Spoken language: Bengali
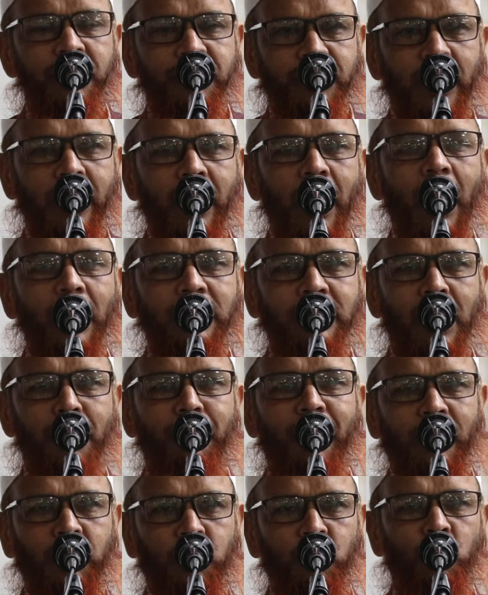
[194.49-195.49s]
সেই আশা
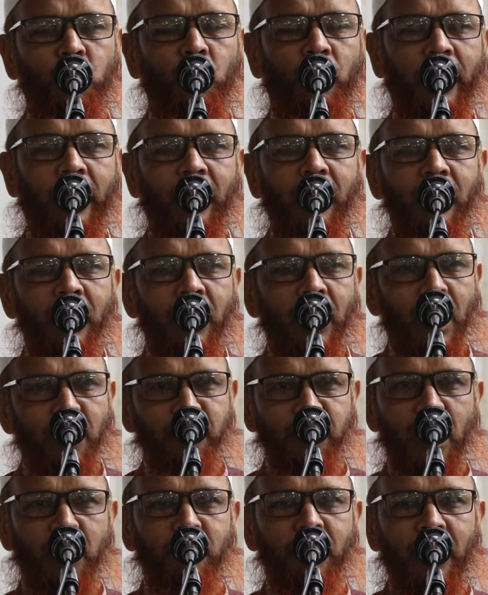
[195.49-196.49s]
ব্যক্ত করে
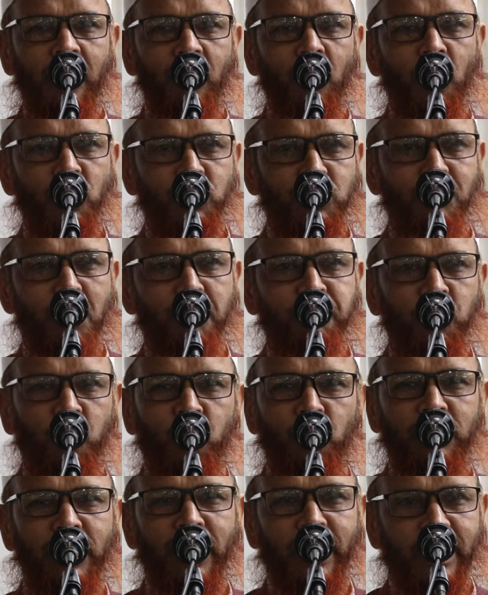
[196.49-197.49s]
আমি আমার অসমাপ্ত
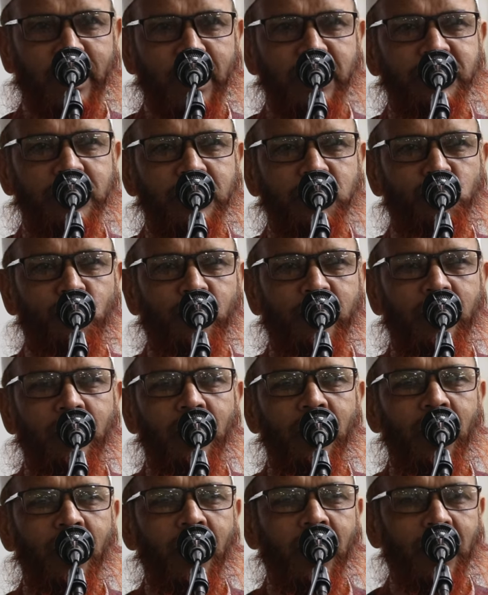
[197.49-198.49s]
কথা এখানে শেষ করি
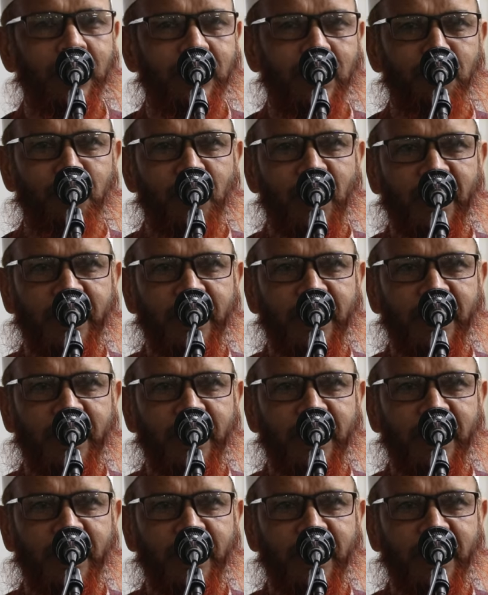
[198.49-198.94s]
হাদামা